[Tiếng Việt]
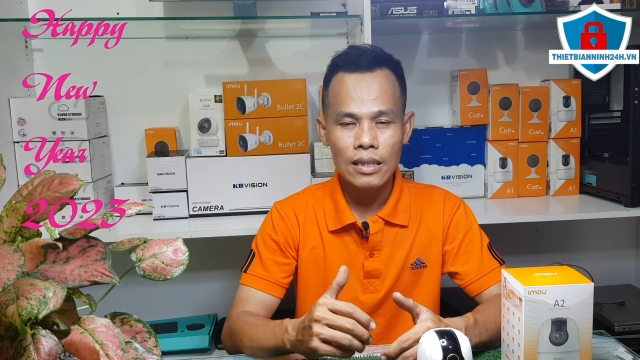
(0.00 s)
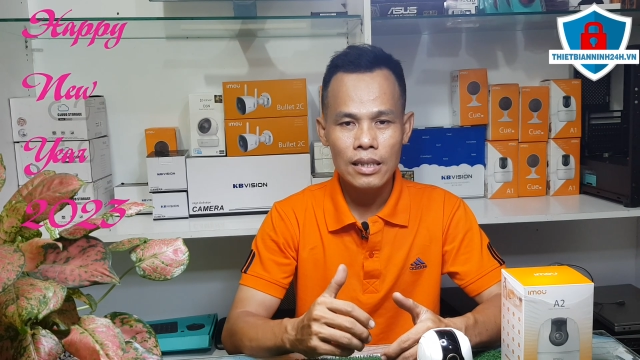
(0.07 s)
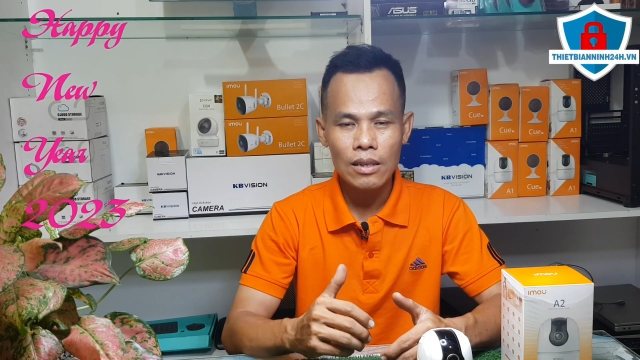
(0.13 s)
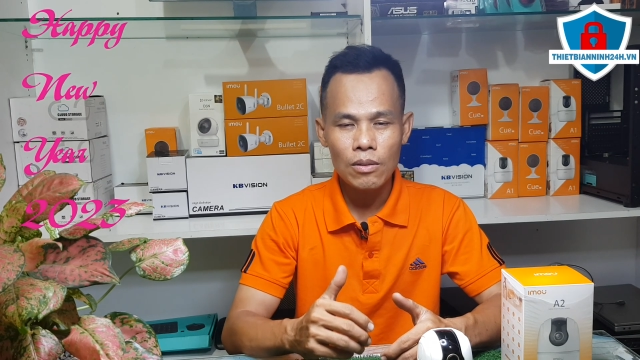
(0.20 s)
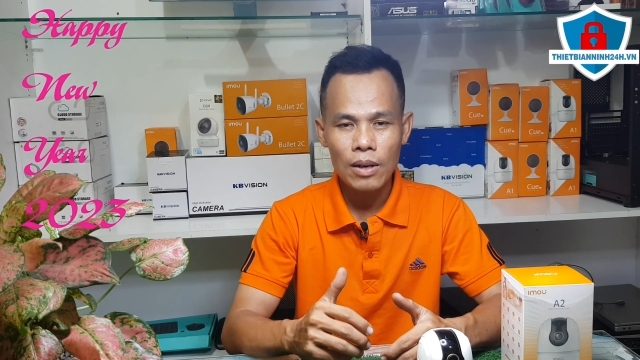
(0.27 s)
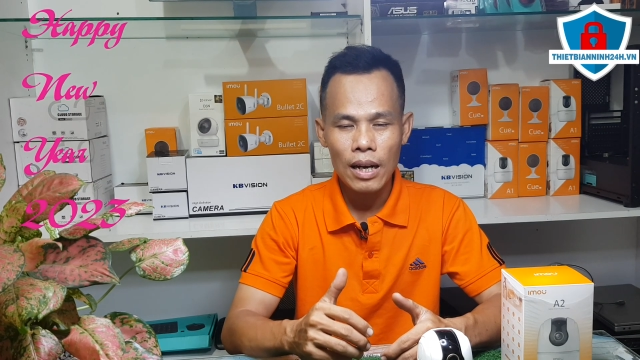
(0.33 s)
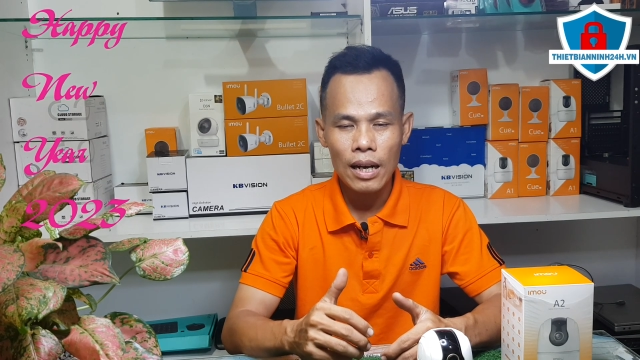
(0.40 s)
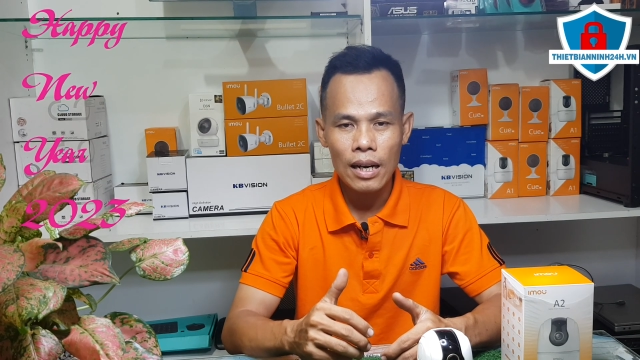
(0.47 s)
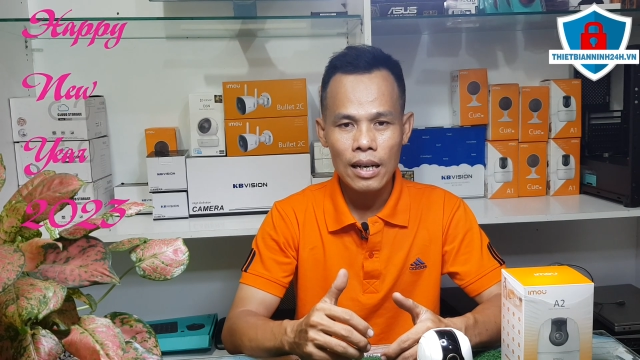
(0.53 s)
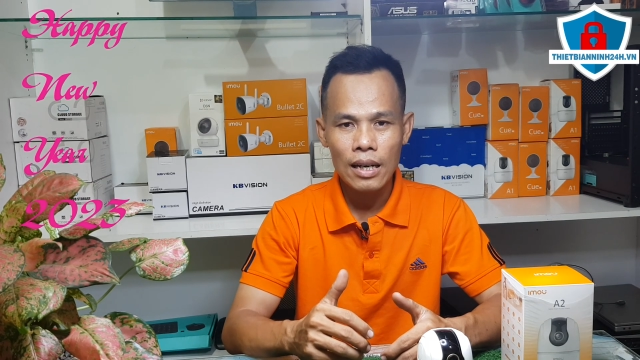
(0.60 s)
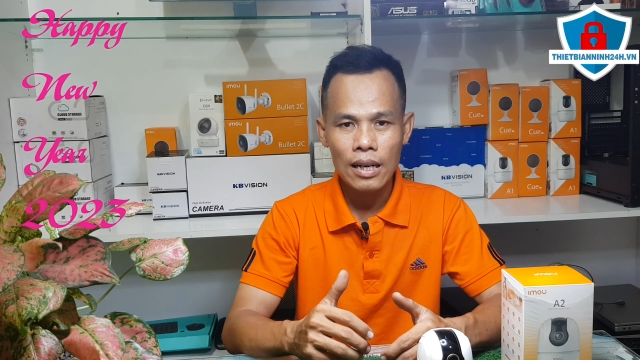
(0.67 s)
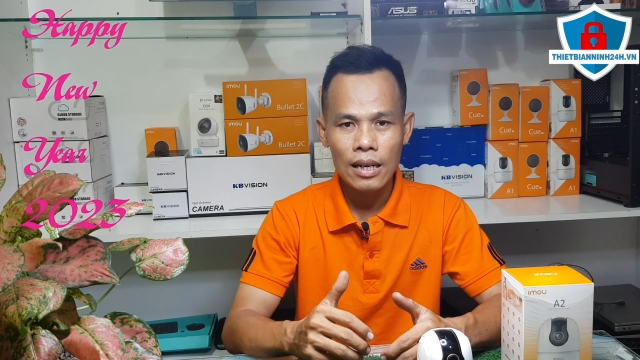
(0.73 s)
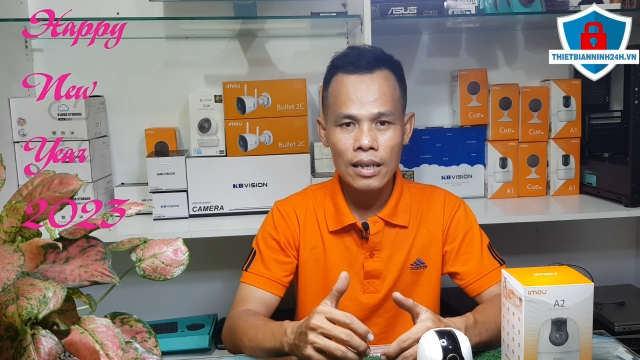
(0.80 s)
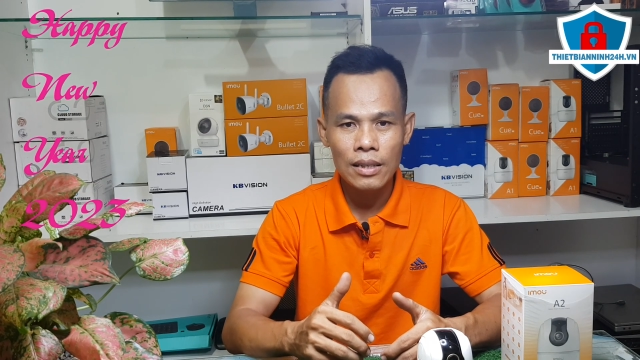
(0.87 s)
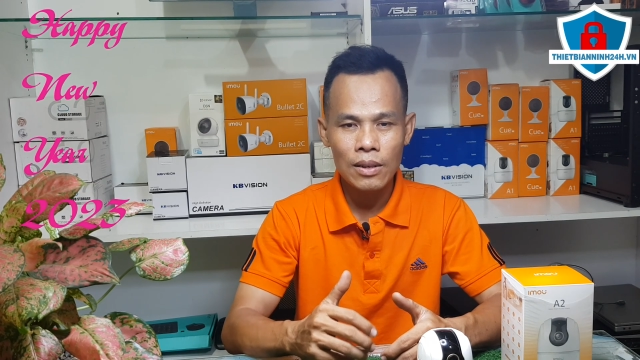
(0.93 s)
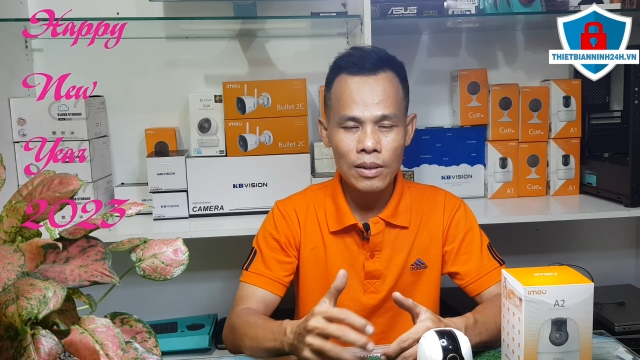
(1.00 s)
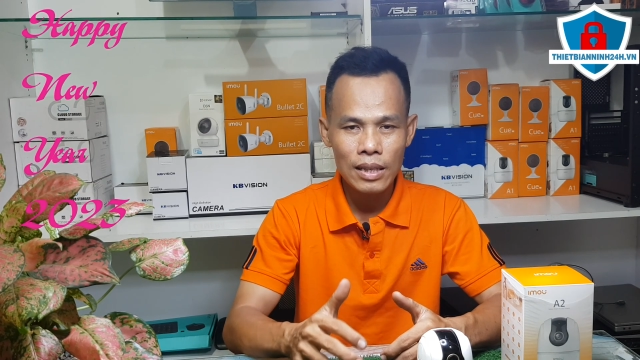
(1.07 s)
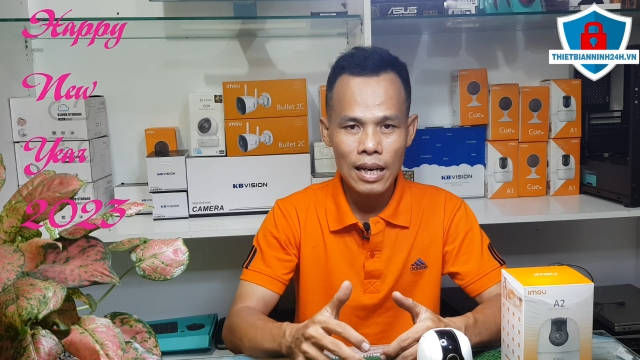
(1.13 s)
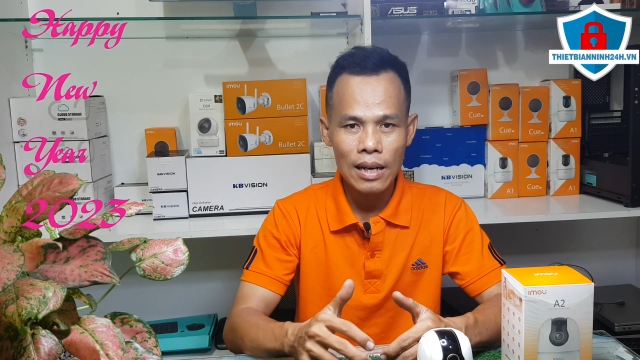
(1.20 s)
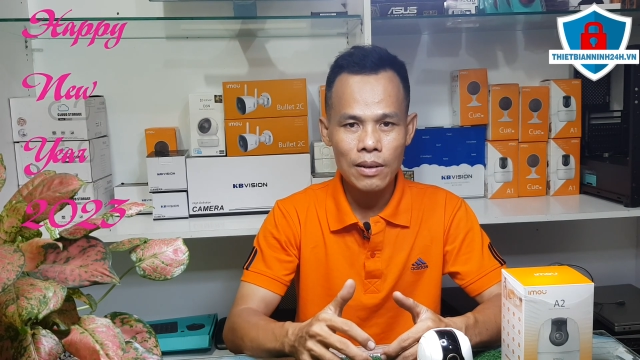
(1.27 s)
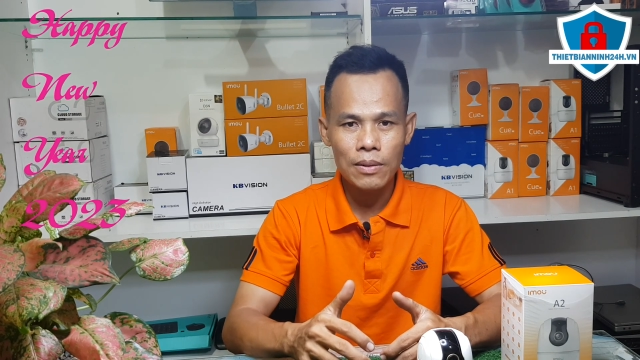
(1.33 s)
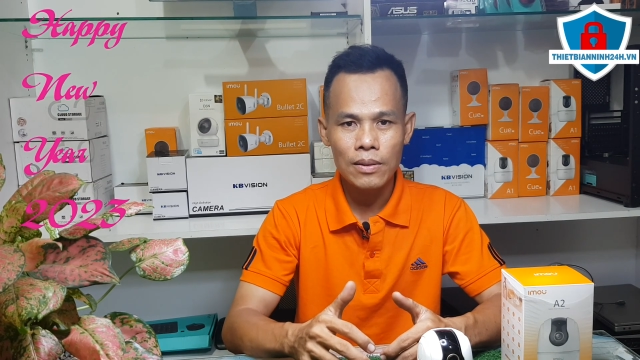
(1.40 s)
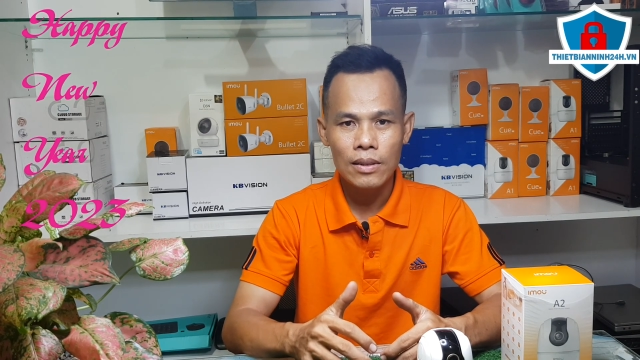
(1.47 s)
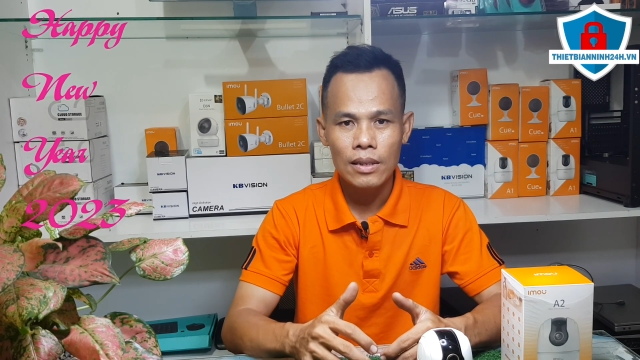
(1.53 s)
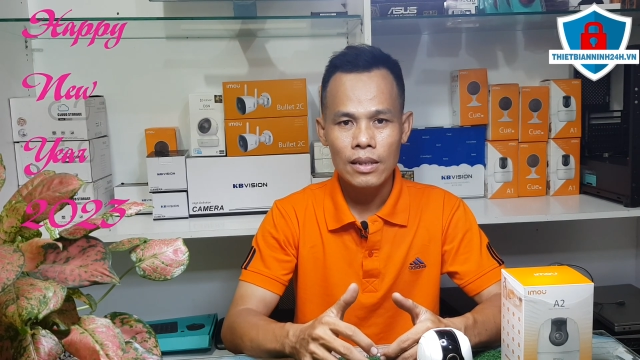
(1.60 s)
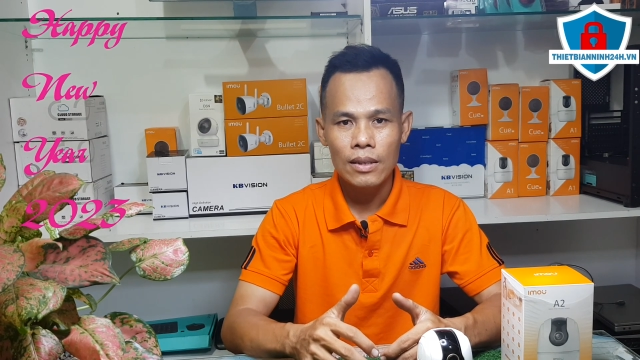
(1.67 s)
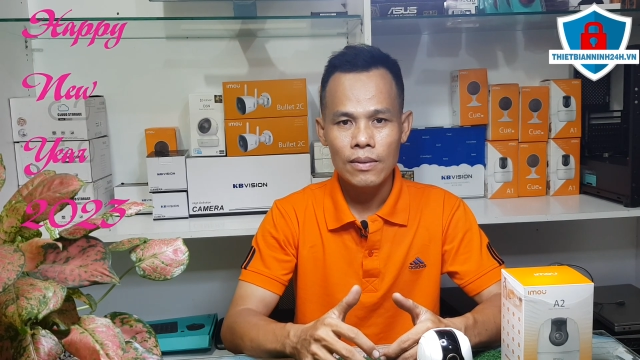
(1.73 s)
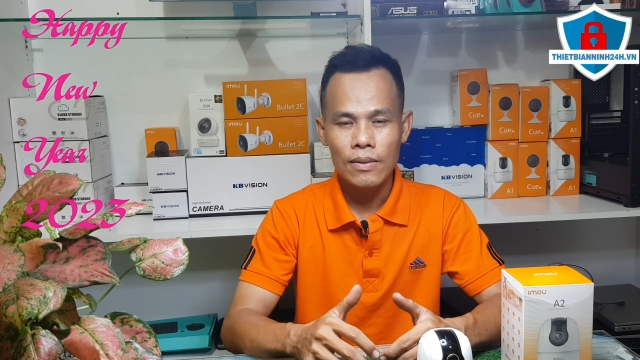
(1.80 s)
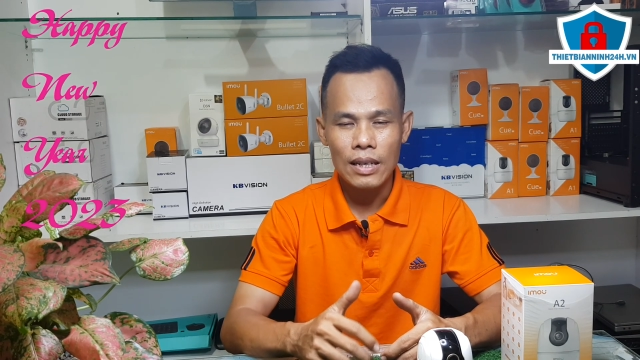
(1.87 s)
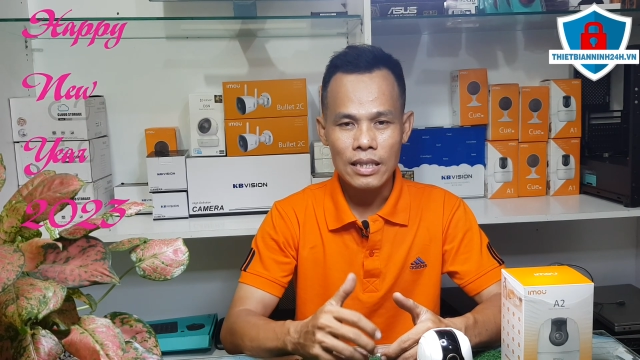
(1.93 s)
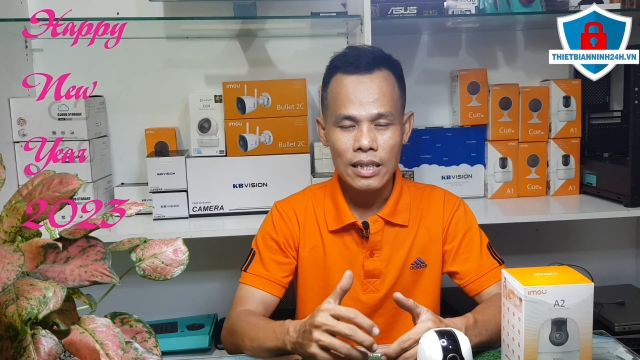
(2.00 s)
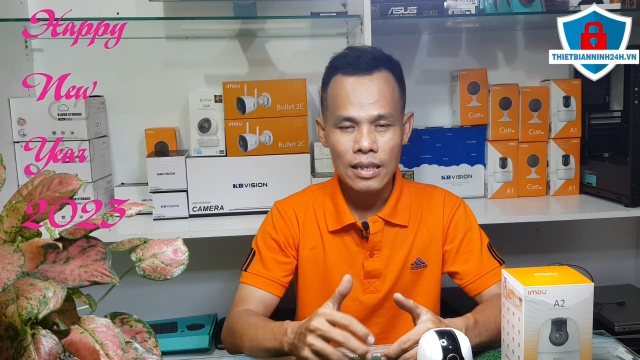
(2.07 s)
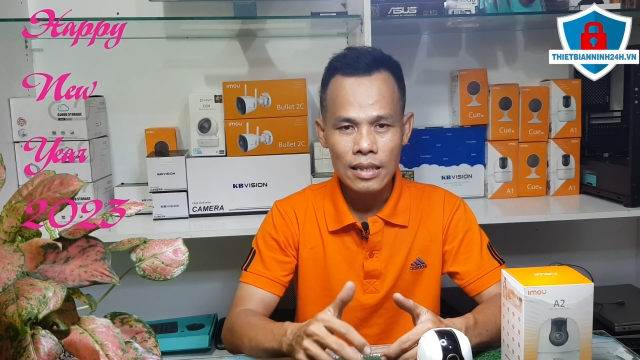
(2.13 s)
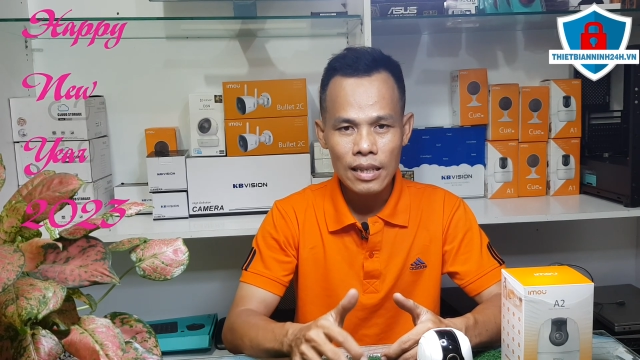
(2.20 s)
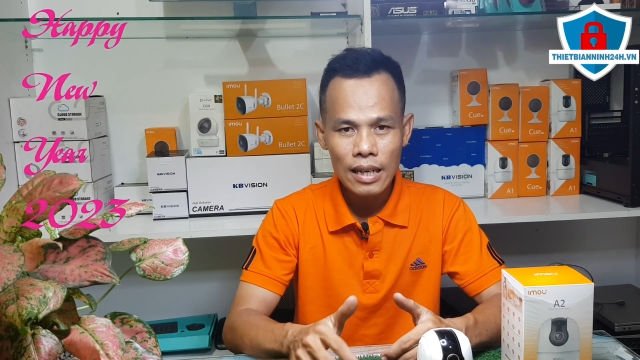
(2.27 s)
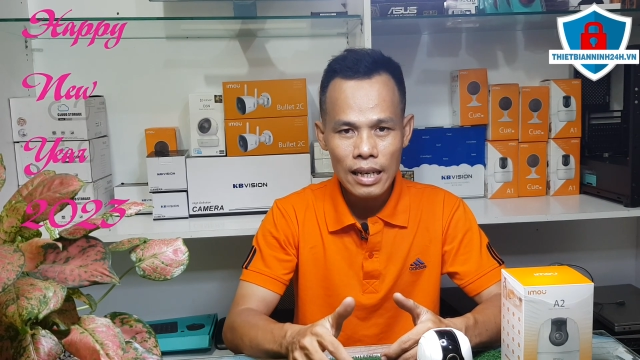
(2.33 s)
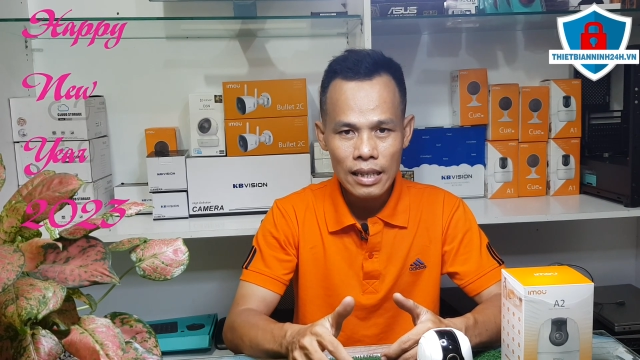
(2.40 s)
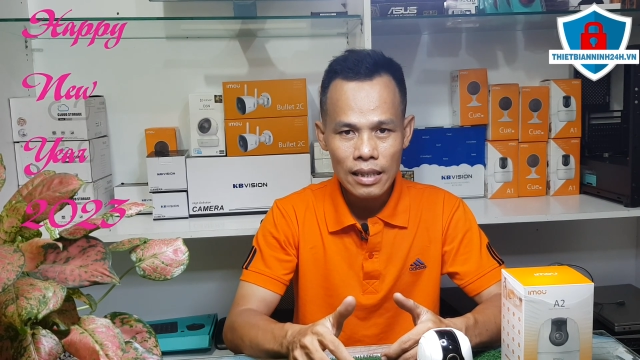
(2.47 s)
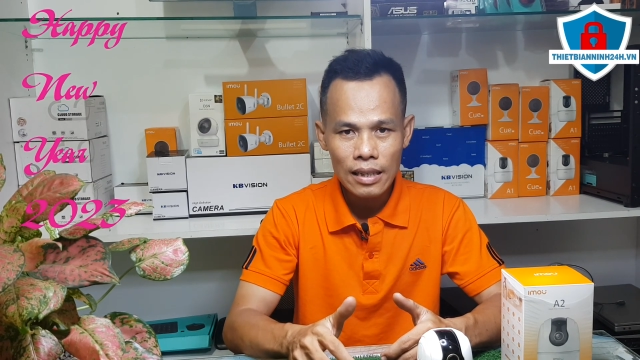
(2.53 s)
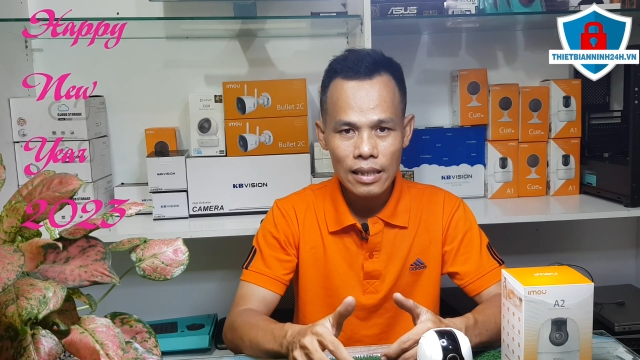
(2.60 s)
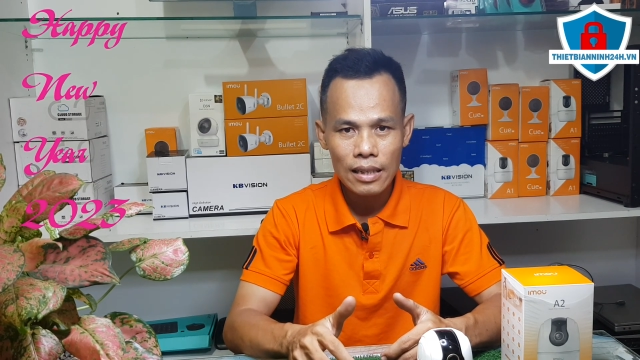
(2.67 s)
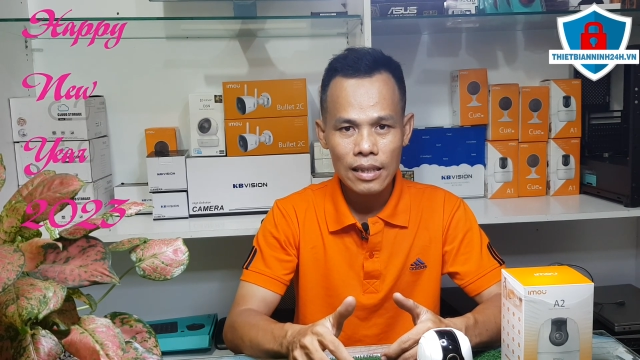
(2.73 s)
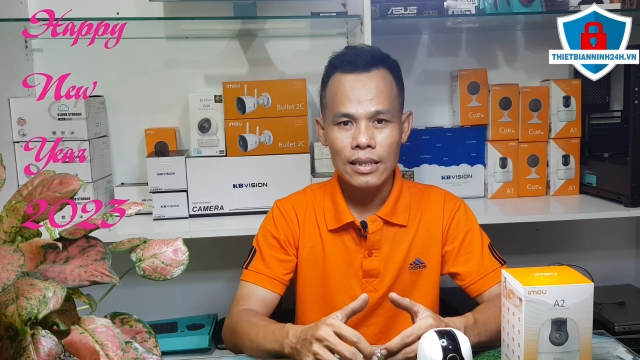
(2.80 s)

sức khỏe dồi dào và sự như ý.